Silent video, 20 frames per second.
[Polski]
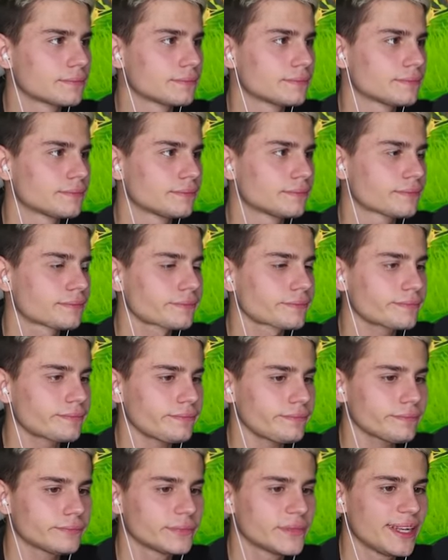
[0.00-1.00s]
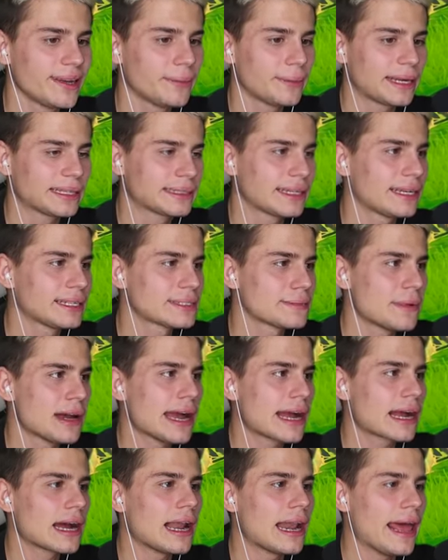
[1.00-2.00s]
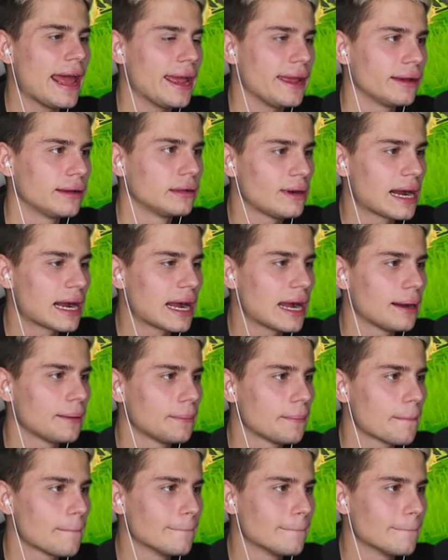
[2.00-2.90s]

Budulec, wow. Dobra, teraz moja kolej. Uwaga.